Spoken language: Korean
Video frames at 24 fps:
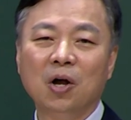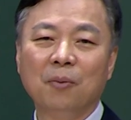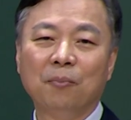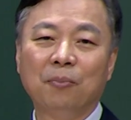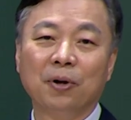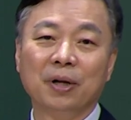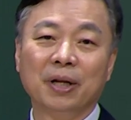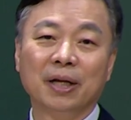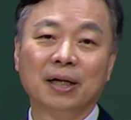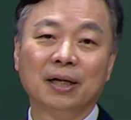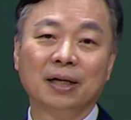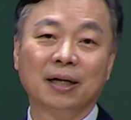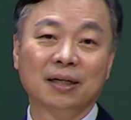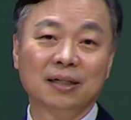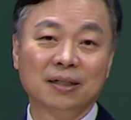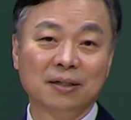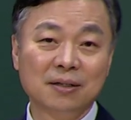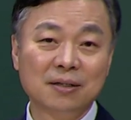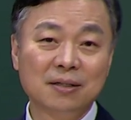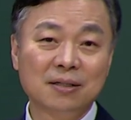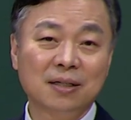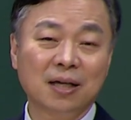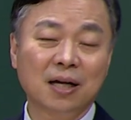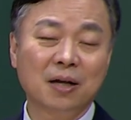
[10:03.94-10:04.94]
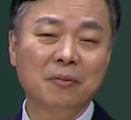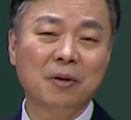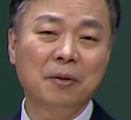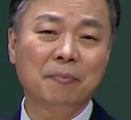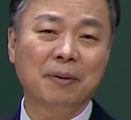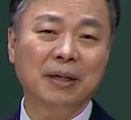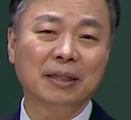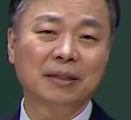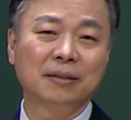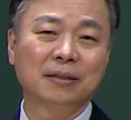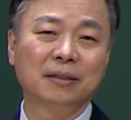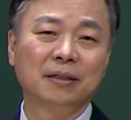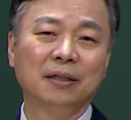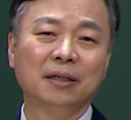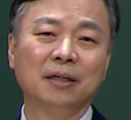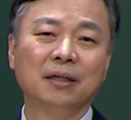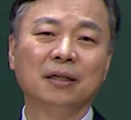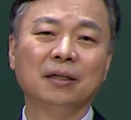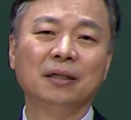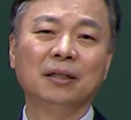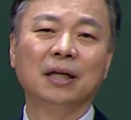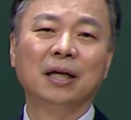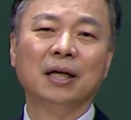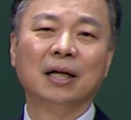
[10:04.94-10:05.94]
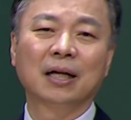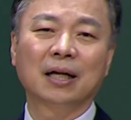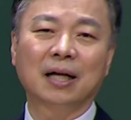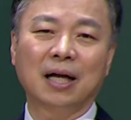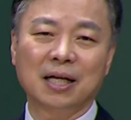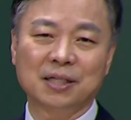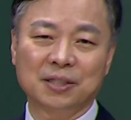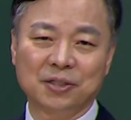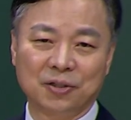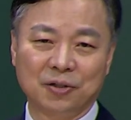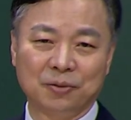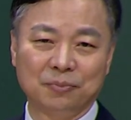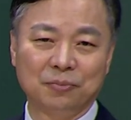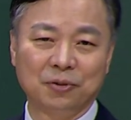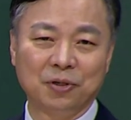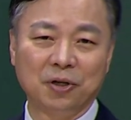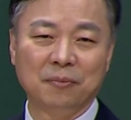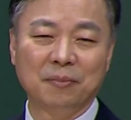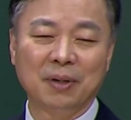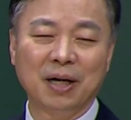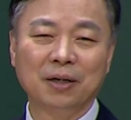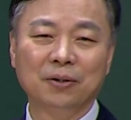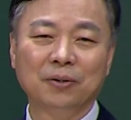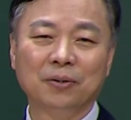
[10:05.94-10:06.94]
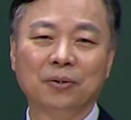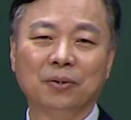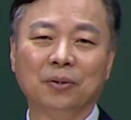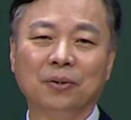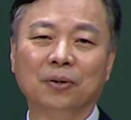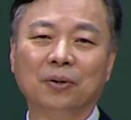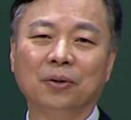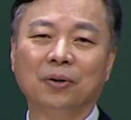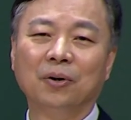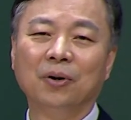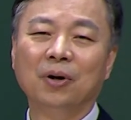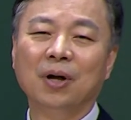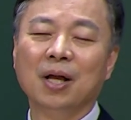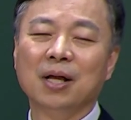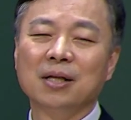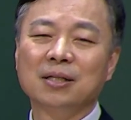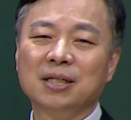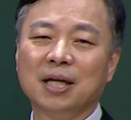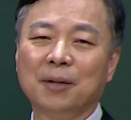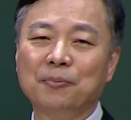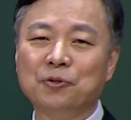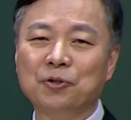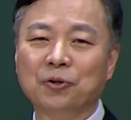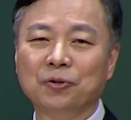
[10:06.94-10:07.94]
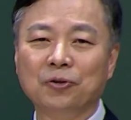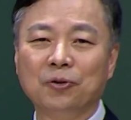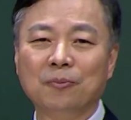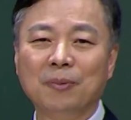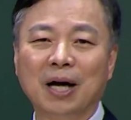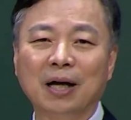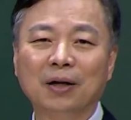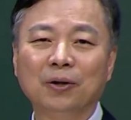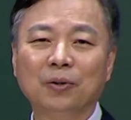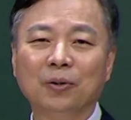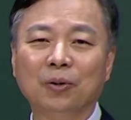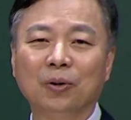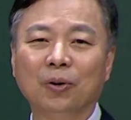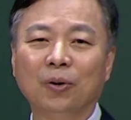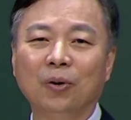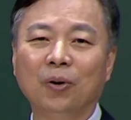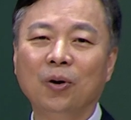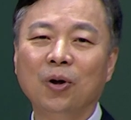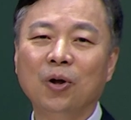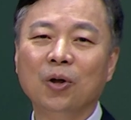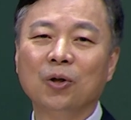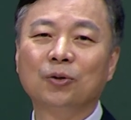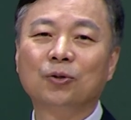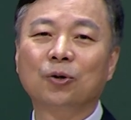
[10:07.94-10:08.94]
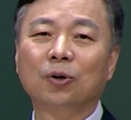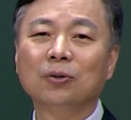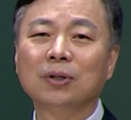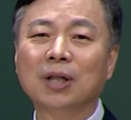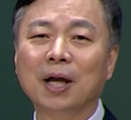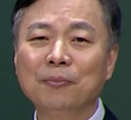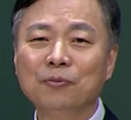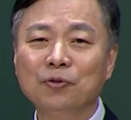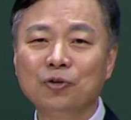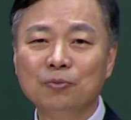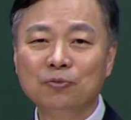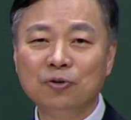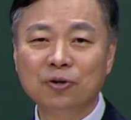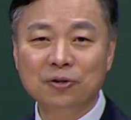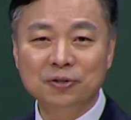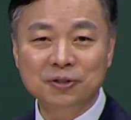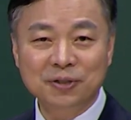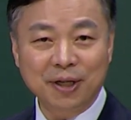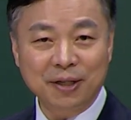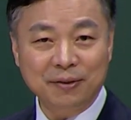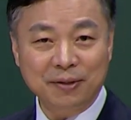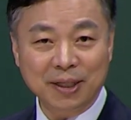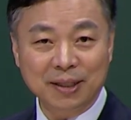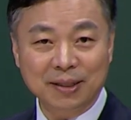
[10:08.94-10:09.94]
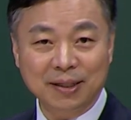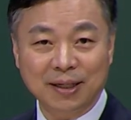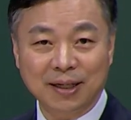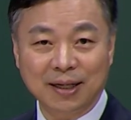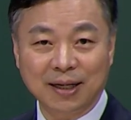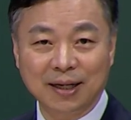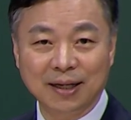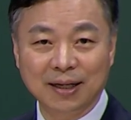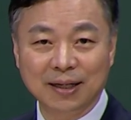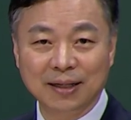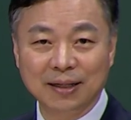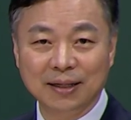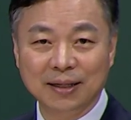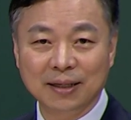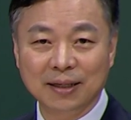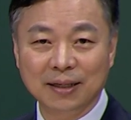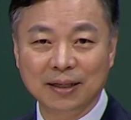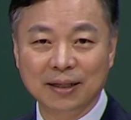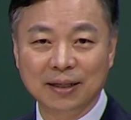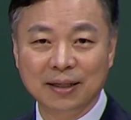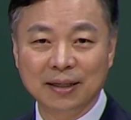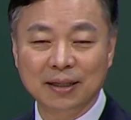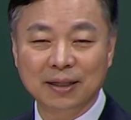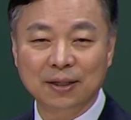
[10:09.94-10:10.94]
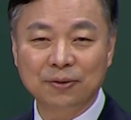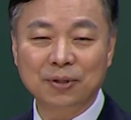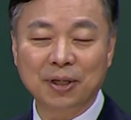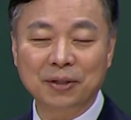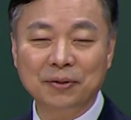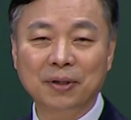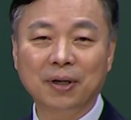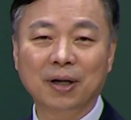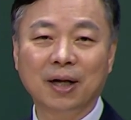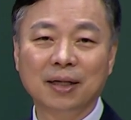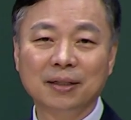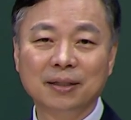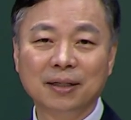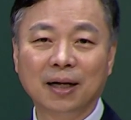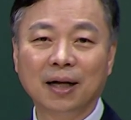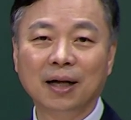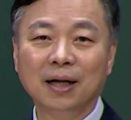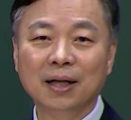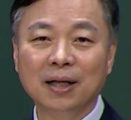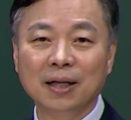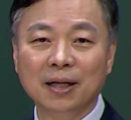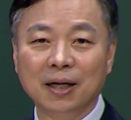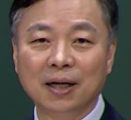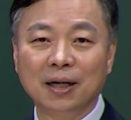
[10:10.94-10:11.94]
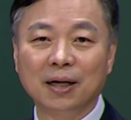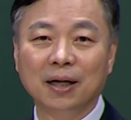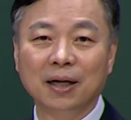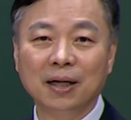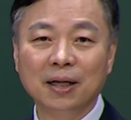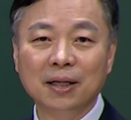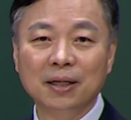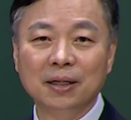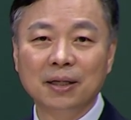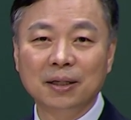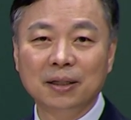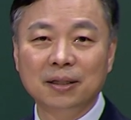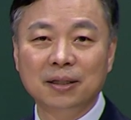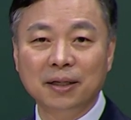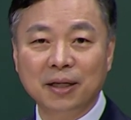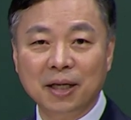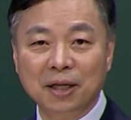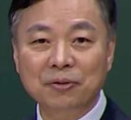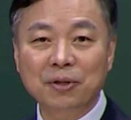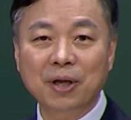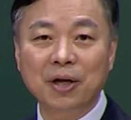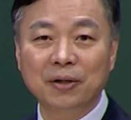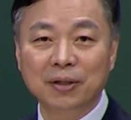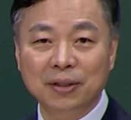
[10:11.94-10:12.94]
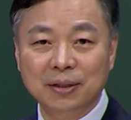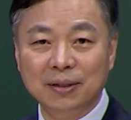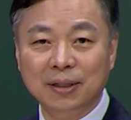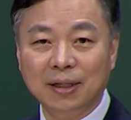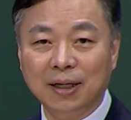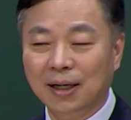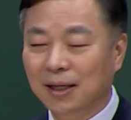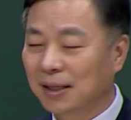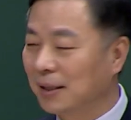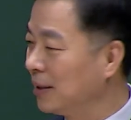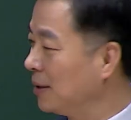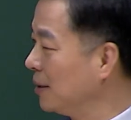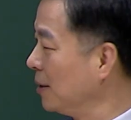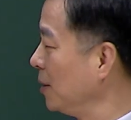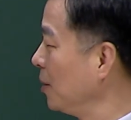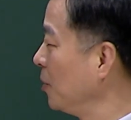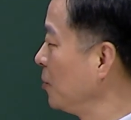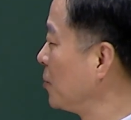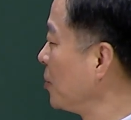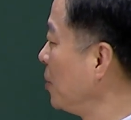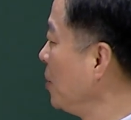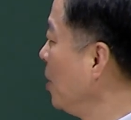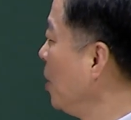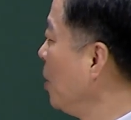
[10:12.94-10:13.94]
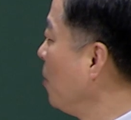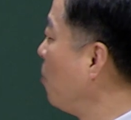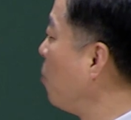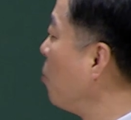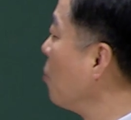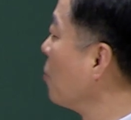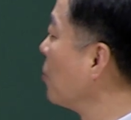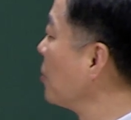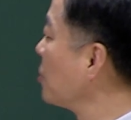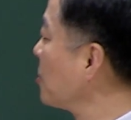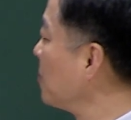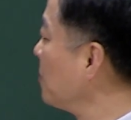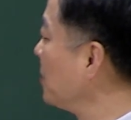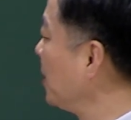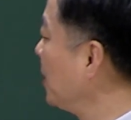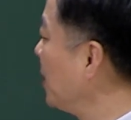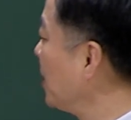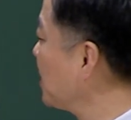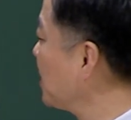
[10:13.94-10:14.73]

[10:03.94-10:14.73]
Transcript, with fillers: 보니까 그런 사람의 밭은 가시덤불이 많고 잡초도 많고 돌담도 무너지게 되더라. 되더라가 아니라 어, 그렇게 되어 있더라. 이것을 본 것입니다.